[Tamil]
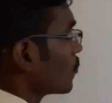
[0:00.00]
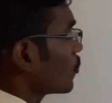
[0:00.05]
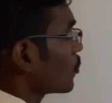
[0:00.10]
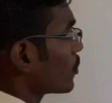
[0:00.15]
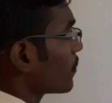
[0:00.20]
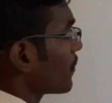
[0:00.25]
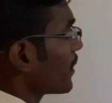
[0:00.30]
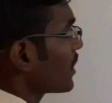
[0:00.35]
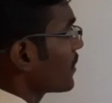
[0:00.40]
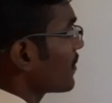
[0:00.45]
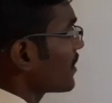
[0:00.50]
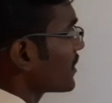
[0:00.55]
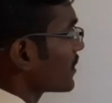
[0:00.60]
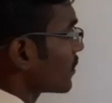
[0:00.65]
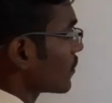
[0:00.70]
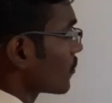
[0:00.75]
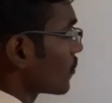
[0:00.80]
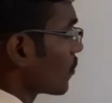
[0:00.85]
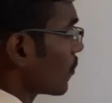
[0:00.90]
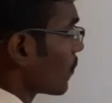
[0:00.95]
ஒரு
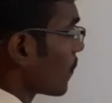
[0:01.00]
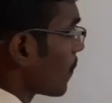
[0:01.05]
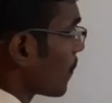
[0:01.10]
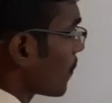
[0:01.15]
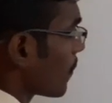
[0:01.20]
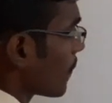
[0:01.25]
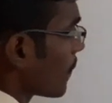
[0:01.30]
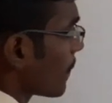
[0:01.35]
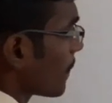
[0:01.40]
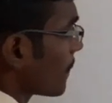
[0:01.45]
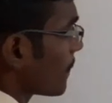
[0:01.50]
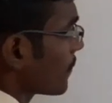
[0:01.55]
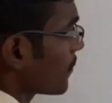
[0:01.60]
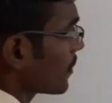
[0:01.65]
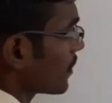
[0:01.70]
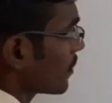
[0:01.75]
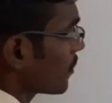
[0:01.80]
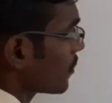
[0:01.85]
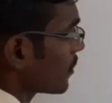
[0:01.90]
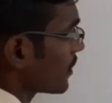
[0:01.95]
பெரிமீட்டர் இருக்கும்
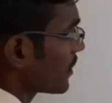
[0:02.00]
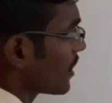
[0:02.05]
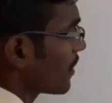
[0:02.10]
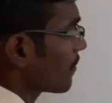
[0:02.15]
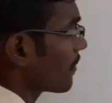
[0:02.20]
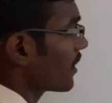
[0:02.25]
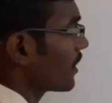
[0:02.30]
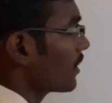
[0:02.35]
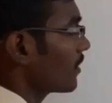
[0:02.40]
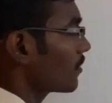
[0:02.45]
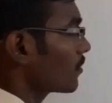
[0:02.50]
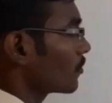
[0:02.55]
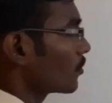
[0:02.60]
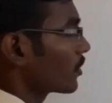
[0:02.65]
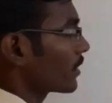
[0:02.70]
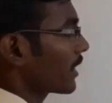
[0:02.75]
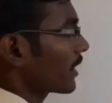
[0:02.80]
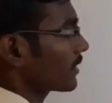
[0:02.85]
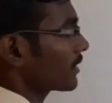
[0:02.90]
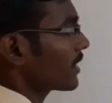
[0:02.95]
இப்போ
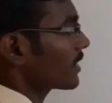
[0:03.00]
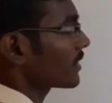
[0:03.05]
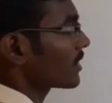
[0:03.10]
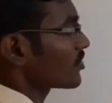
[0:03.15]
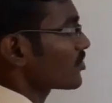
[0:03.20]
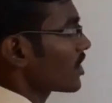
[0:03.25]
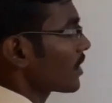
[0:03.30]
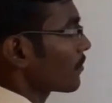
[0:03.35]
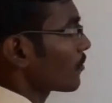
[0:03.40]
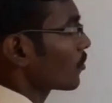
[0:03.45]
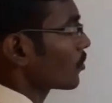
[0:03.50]
ஒரு ரெக்டாங்குலர் ஷேப்